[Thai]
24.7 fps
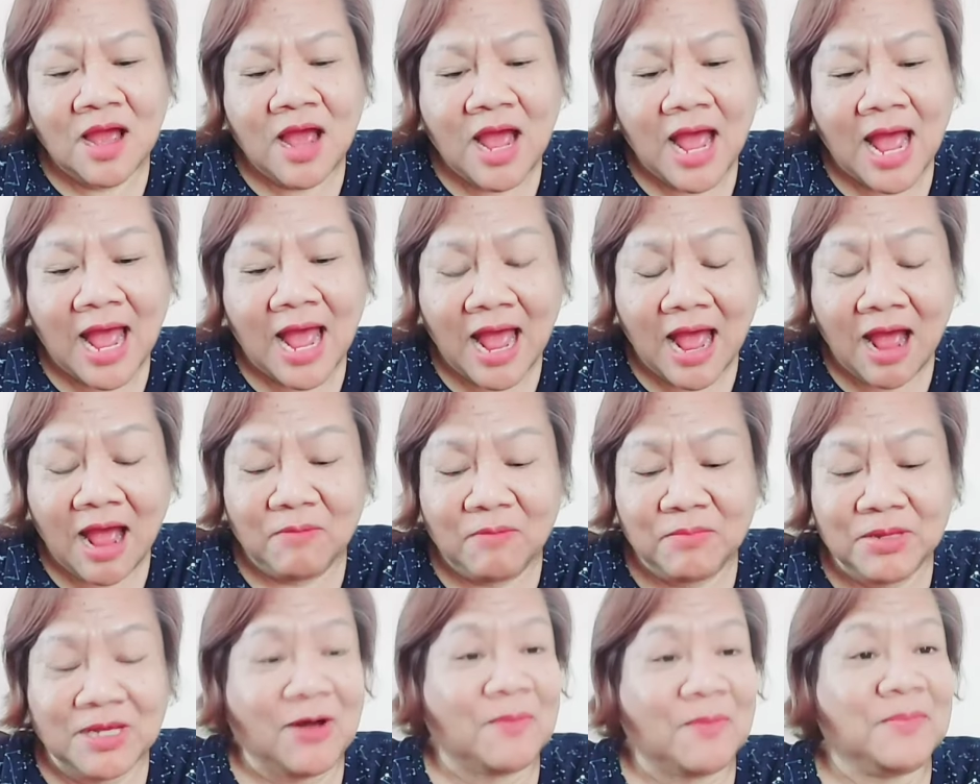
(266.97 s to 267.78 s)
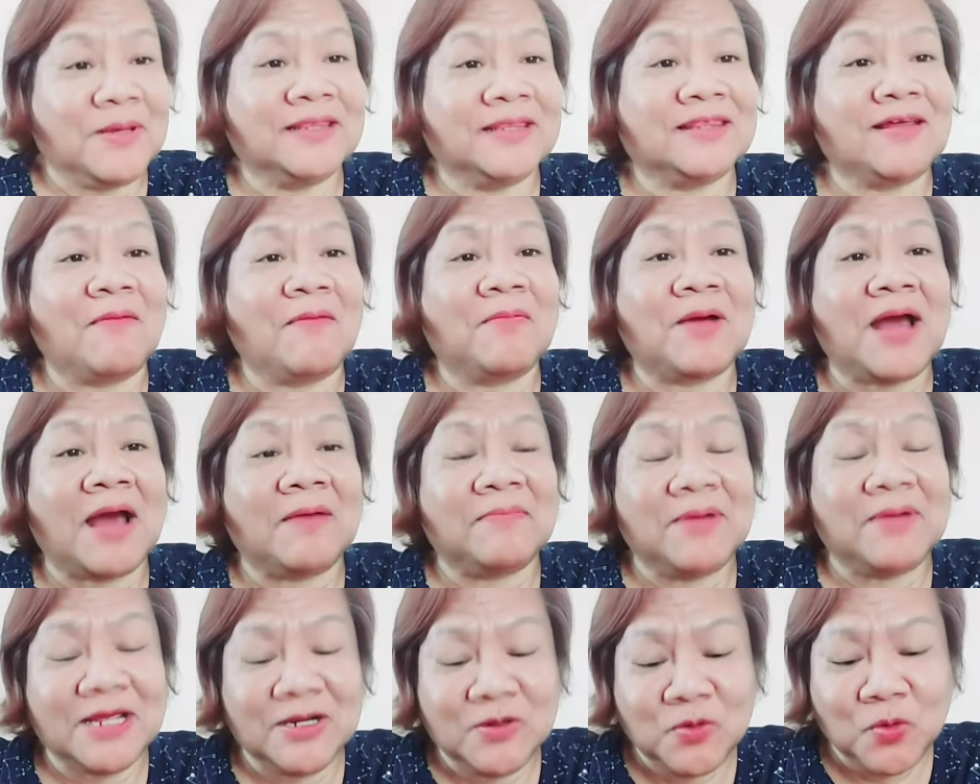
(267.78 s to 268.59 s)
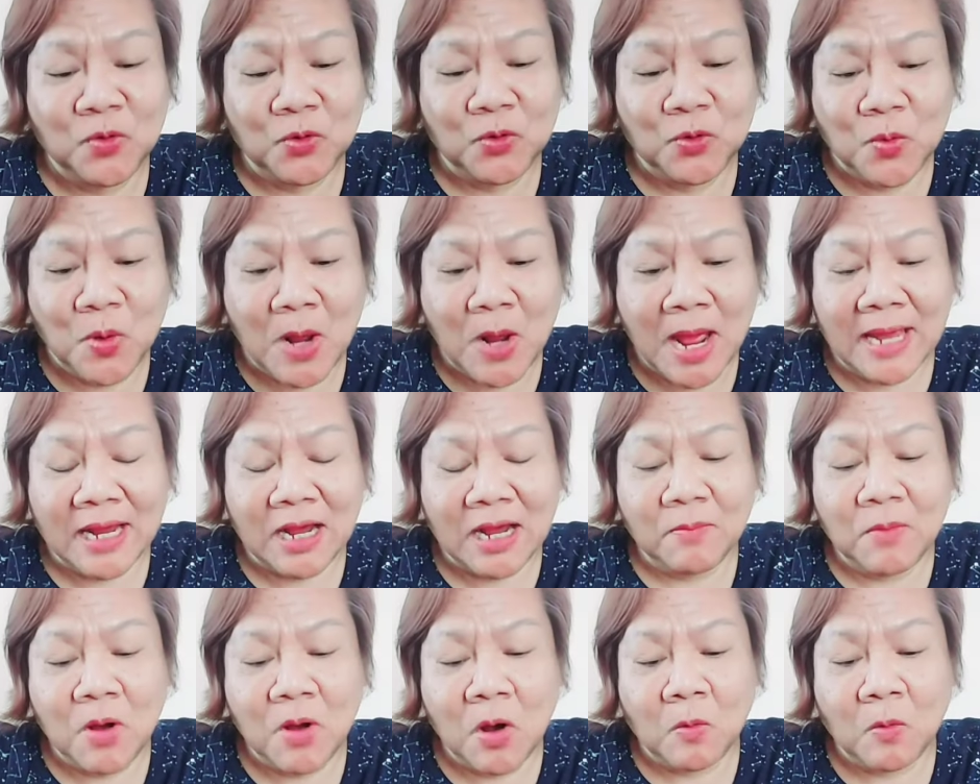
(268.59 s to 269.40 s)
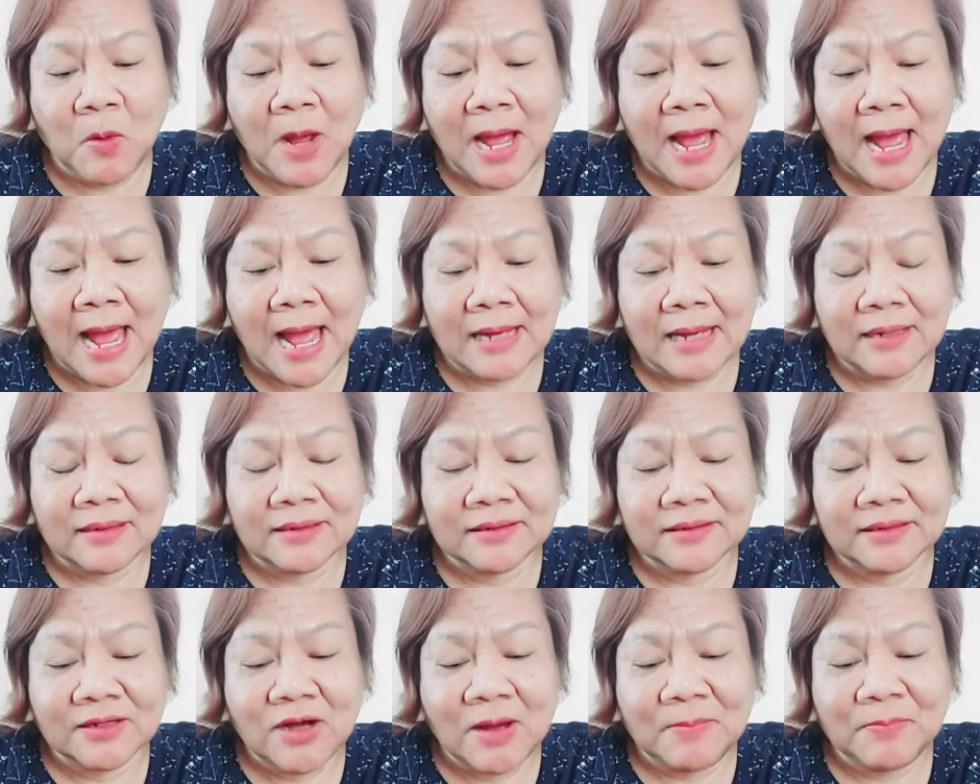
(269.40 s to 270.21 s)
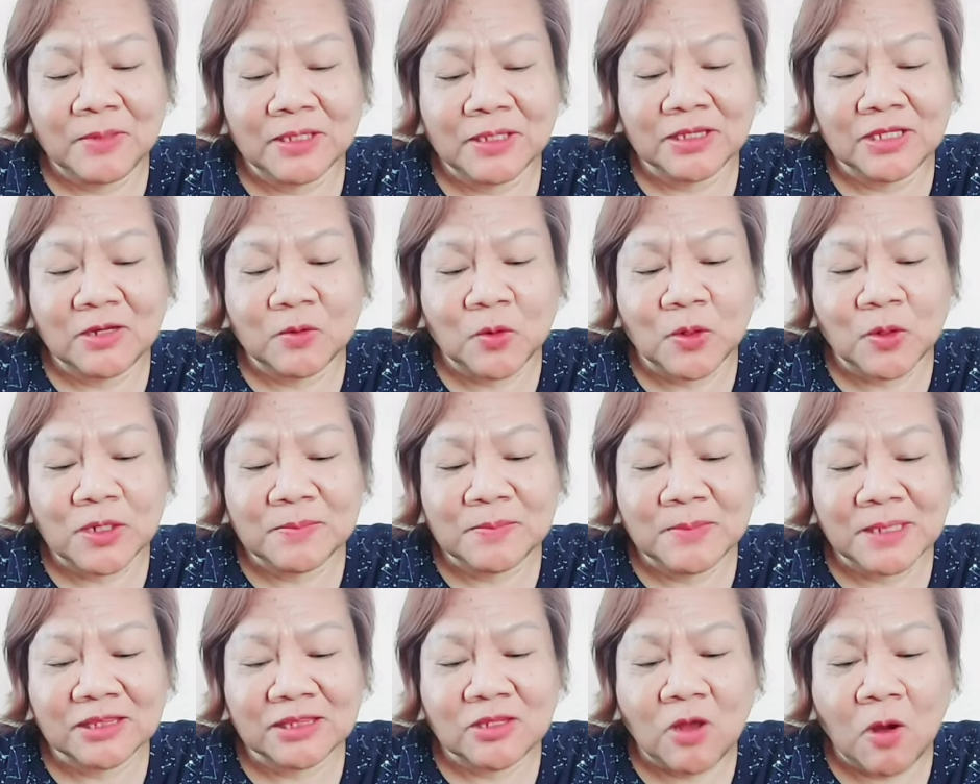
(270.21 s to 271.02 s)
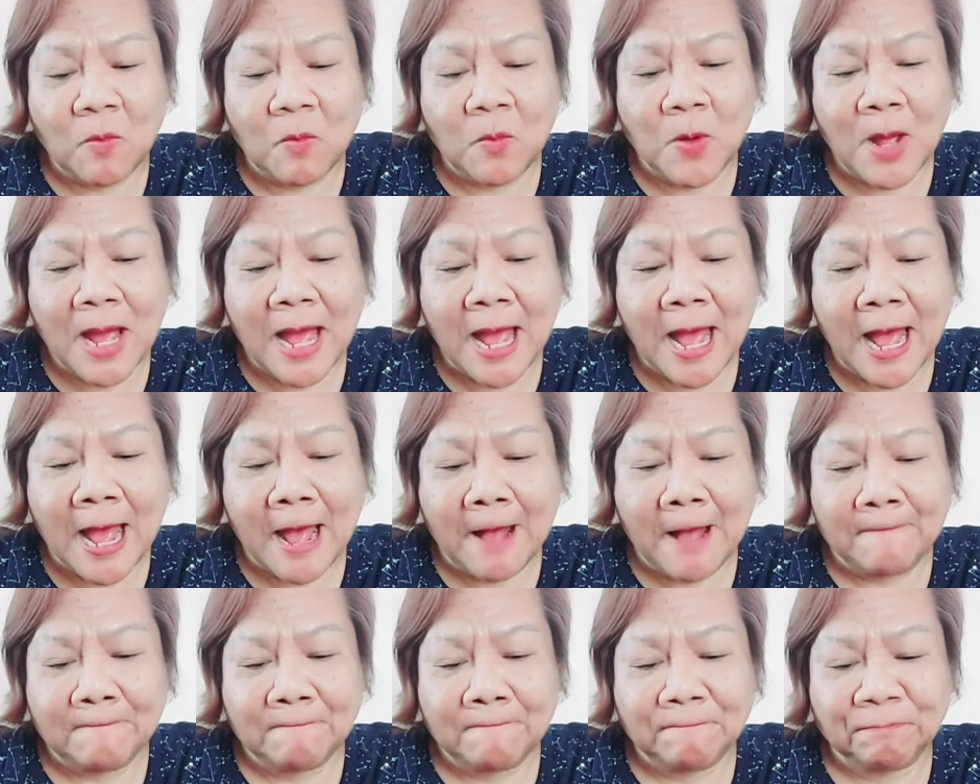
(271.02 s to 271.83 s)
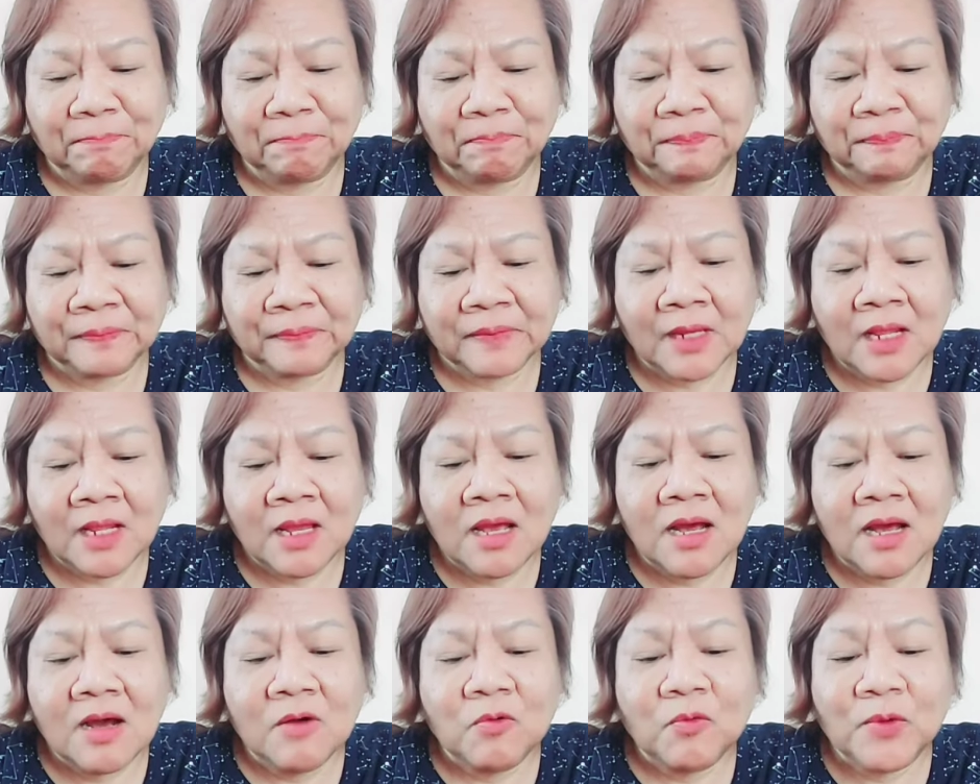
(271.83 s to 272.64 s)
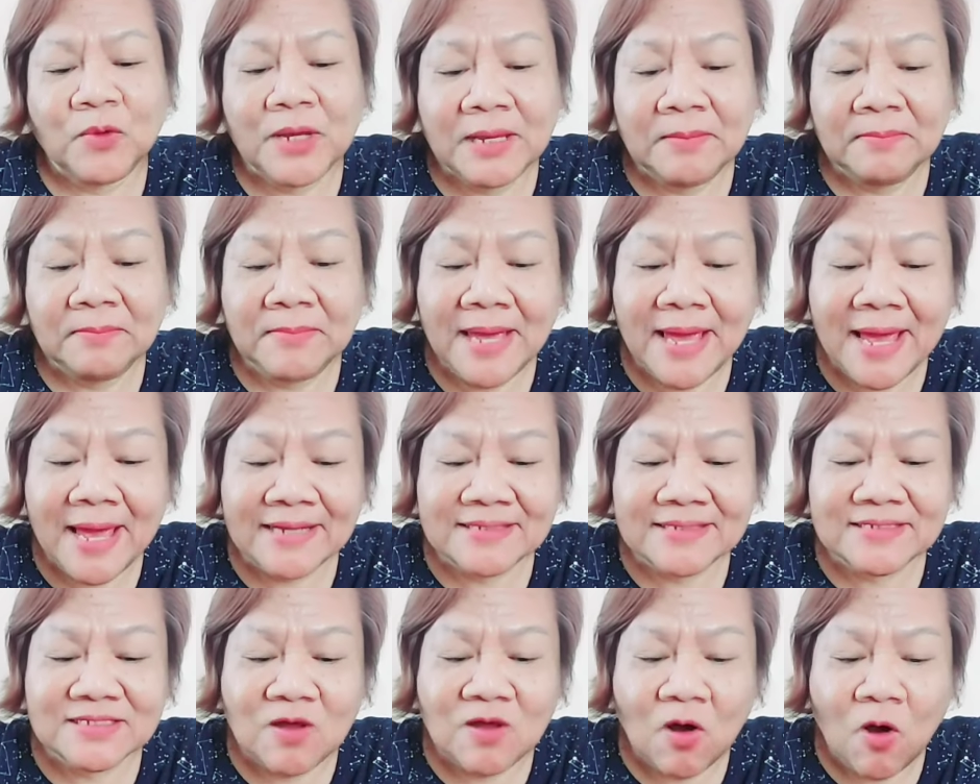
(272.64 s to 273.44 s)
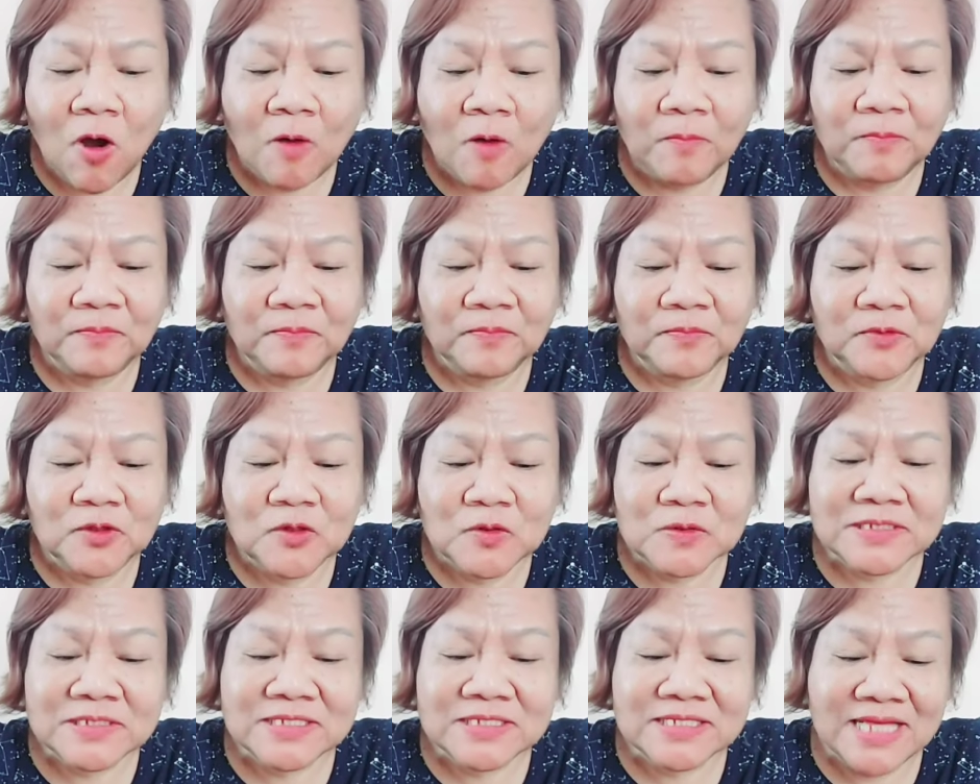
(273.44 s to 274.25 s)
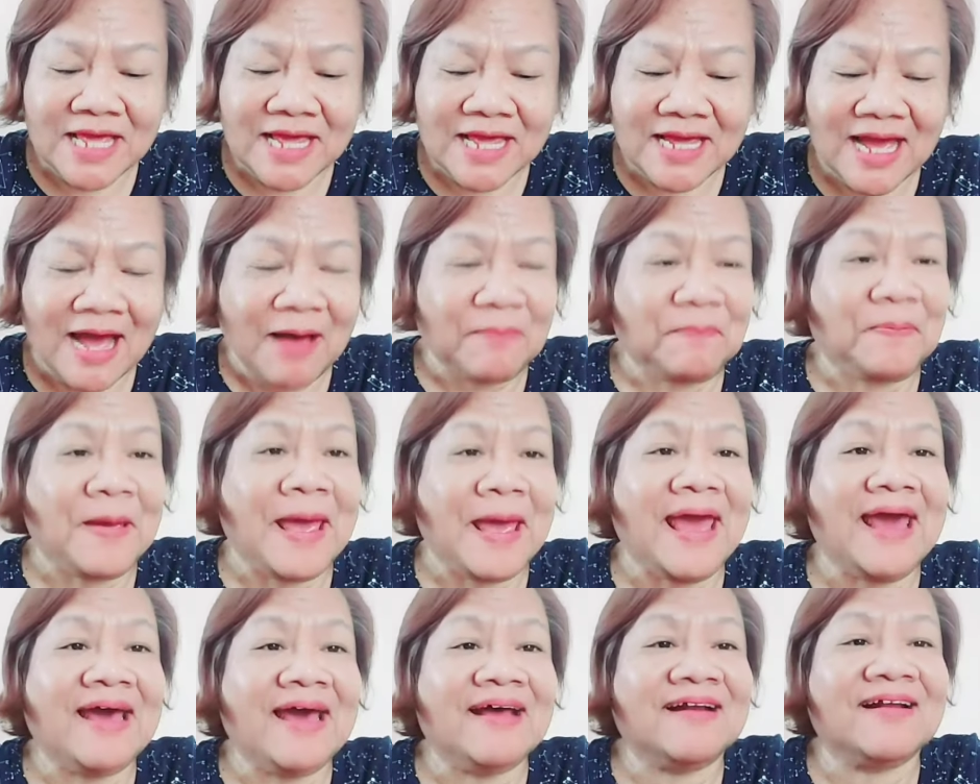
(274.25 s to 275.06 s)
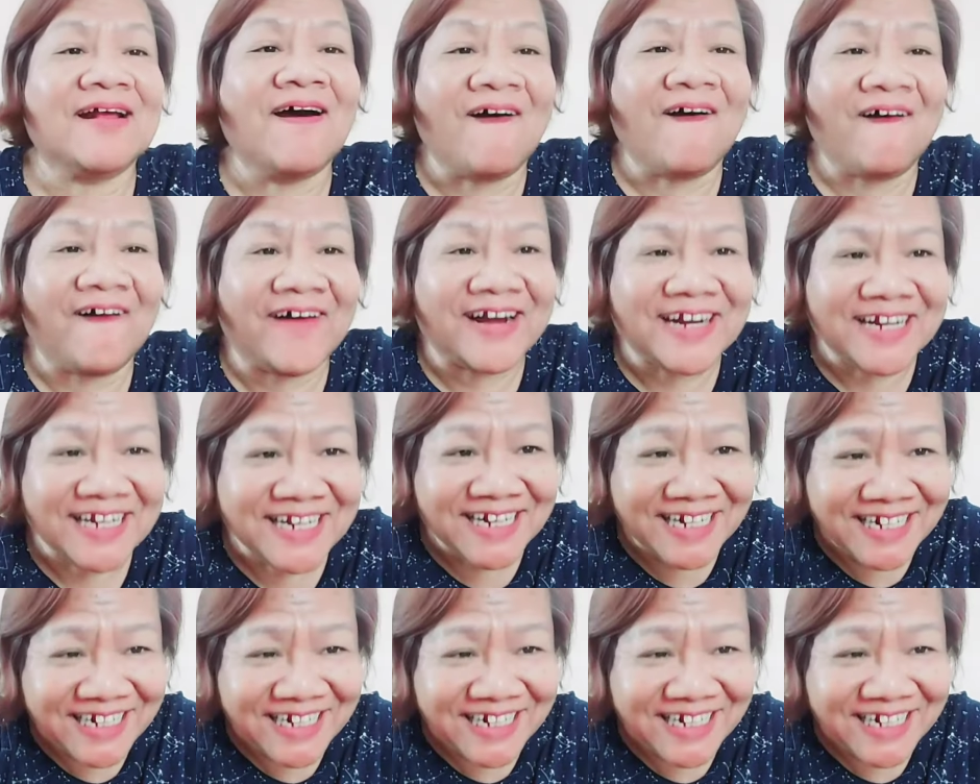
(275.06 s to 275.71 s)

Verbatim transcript: อ่า มีคอมเมนต์ตอบกลับให้ดูด้วย เขาบอกว่า คอมเมตอนคนที่มาตอบว่า we make soap using a parrot